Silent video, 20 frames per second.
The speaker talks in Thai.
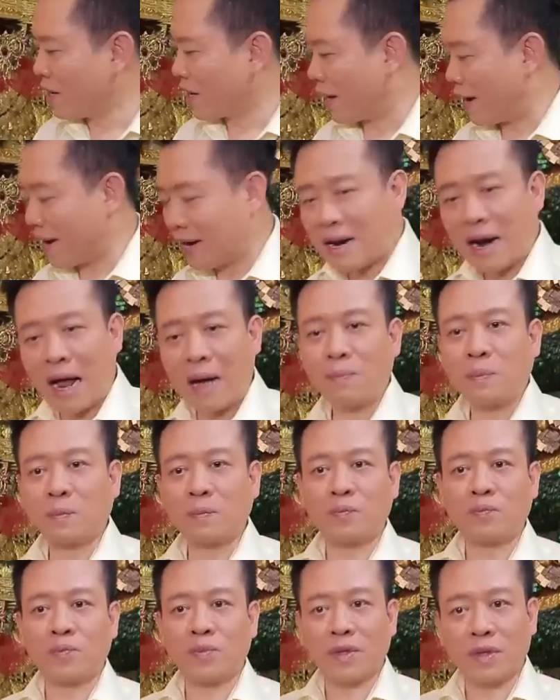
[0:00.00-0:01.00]
เคล็ดลับ
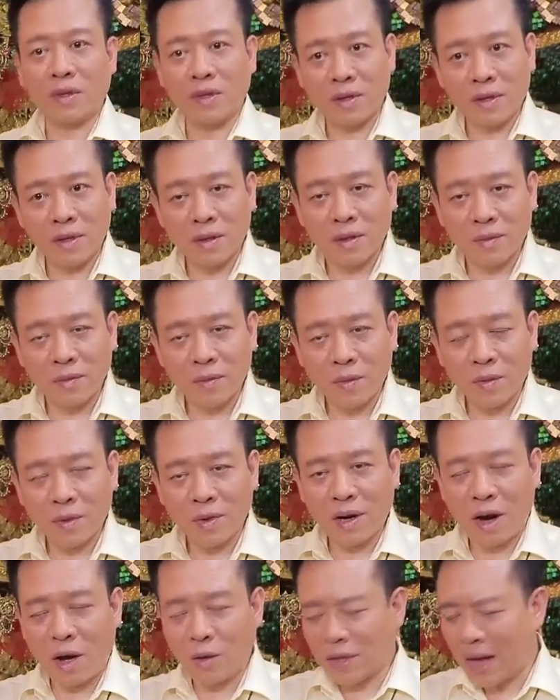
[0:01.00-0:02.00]

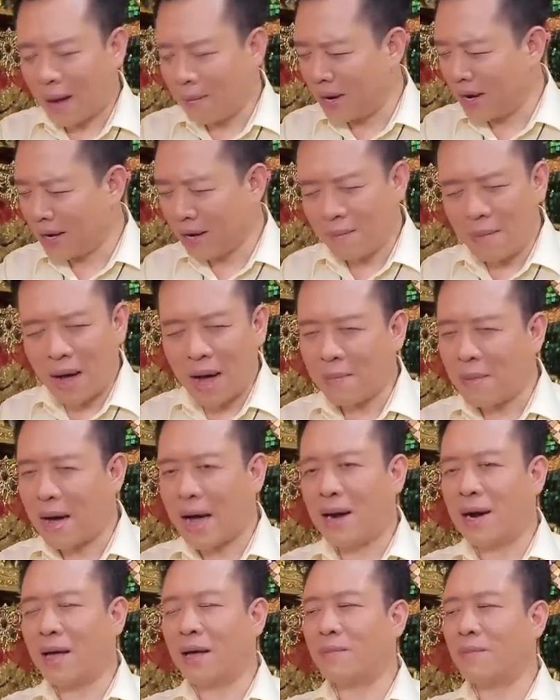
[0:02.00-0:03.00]
เราทำอะไรก็มาก
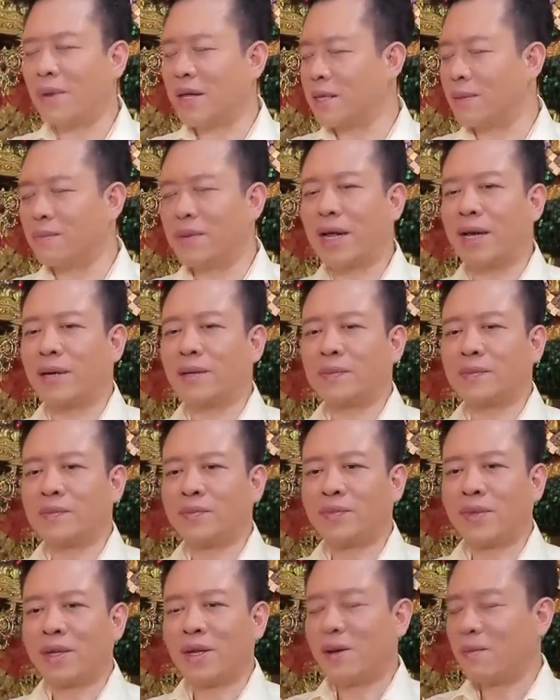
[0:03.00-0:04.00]
มายแล้วไม่สำเร็จ
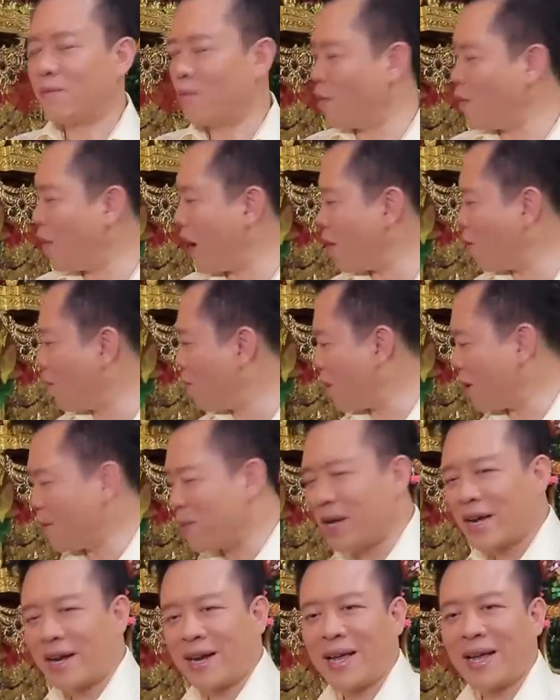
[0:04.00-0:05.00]
มาไหว้องค์พระ
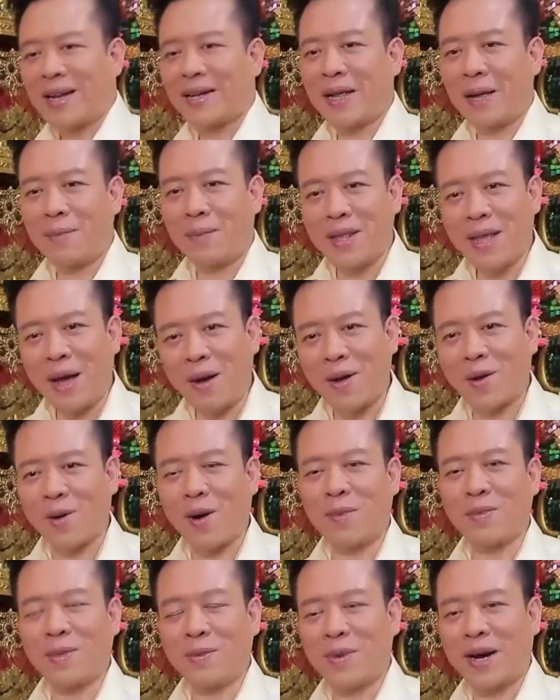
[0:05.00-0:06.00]
พิฆเนศเทพเจ้าแห่ง
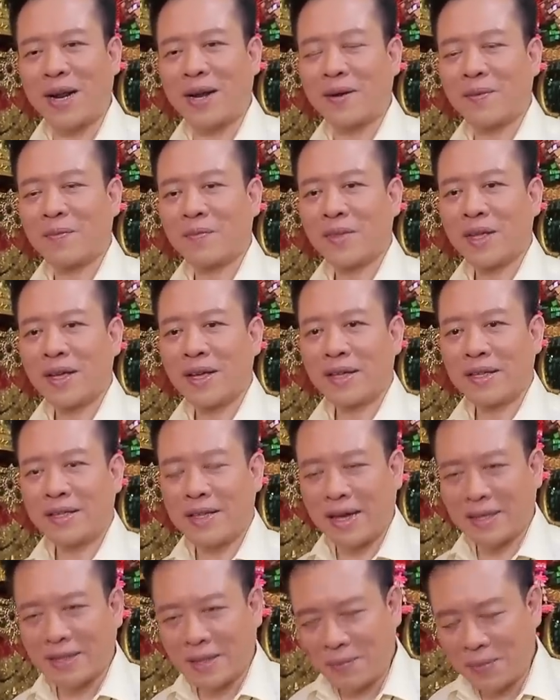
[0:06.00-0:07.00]
ความสำเร็จ
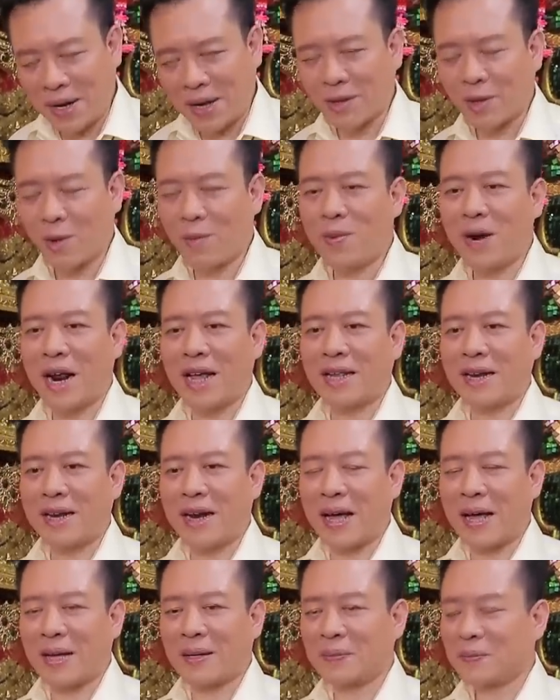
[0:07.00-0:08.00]
จะสำเร็จสมปรารถ
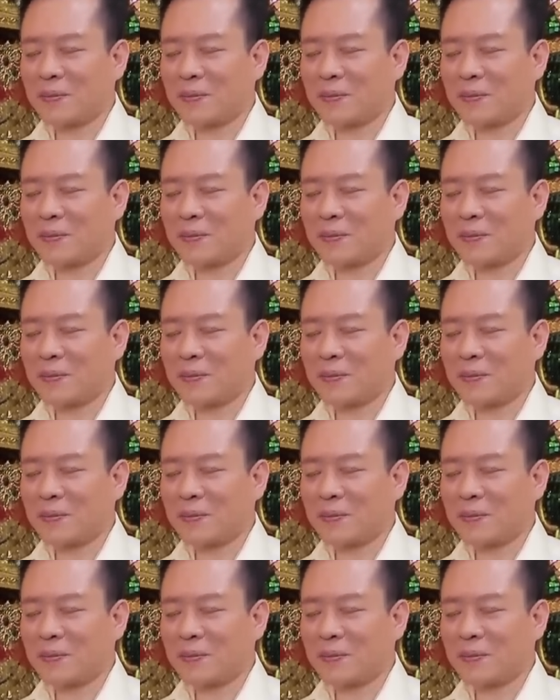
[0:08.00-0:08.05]
นา